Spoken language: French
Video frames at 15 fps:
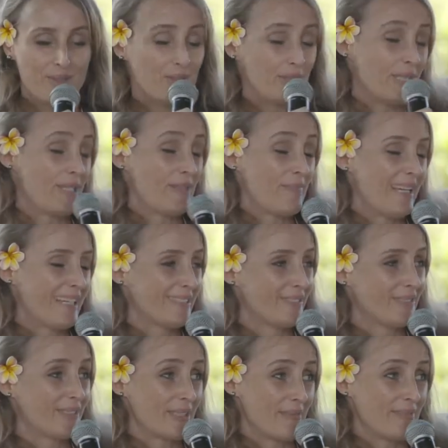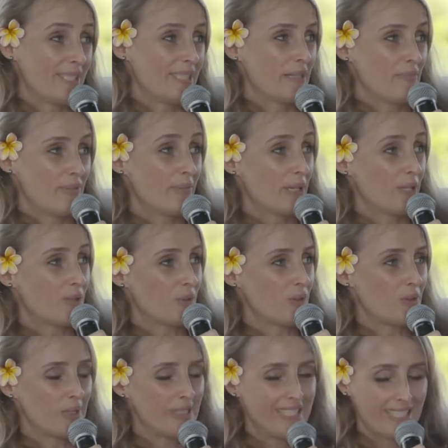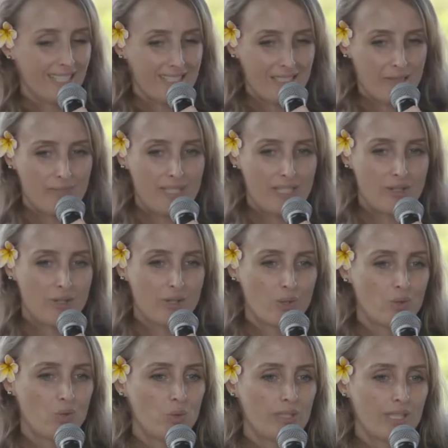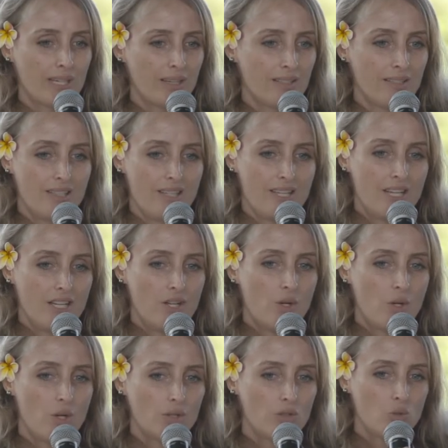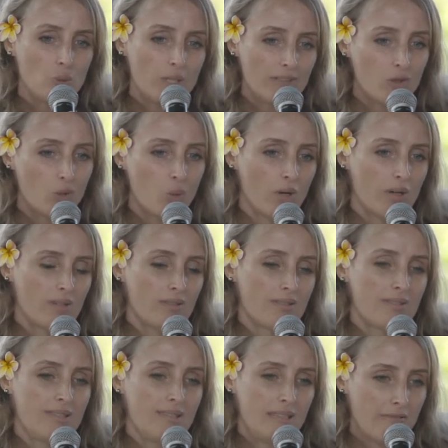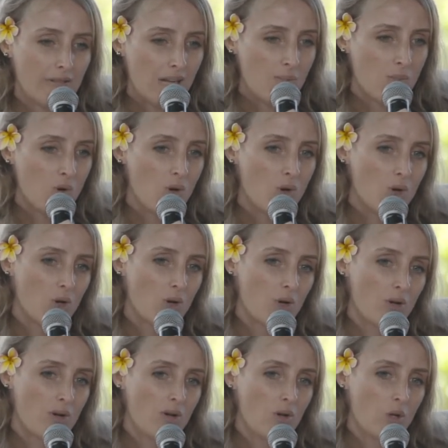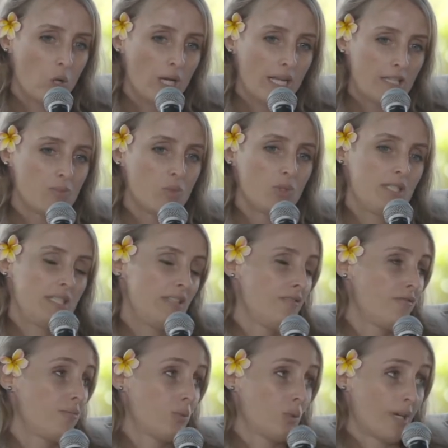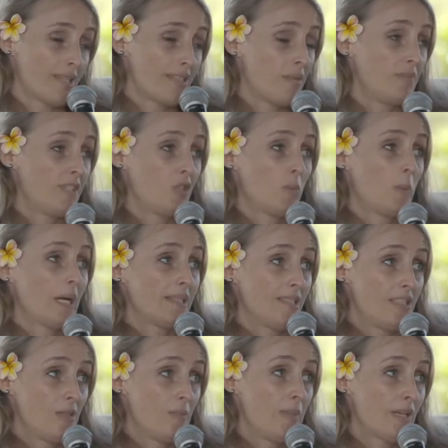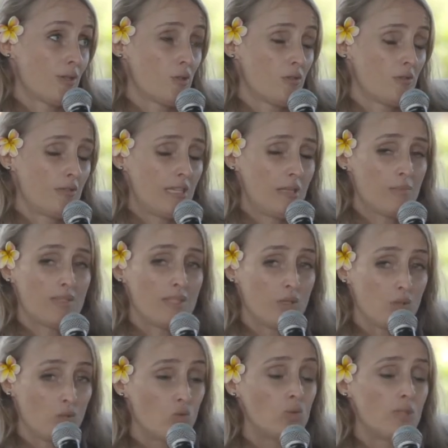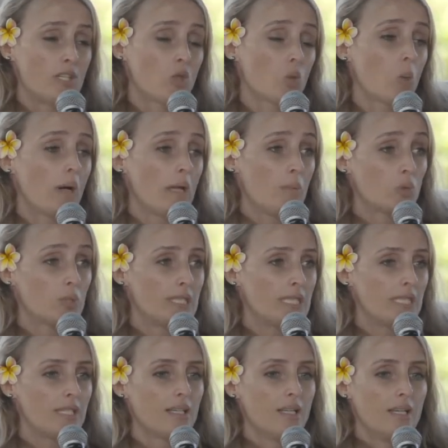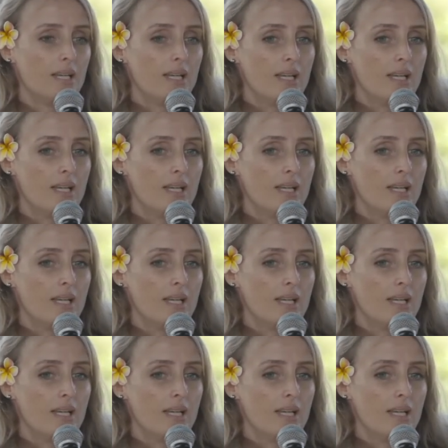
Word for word: euh, J'espère, je serais peut-être un peu prétentieux de dire ça, mais en tout cas, tous les trois, c'était vraiment leur, leur leitmotiv pour accepter de participer à ce film, c'est que tous les trois, ils m'ont dit,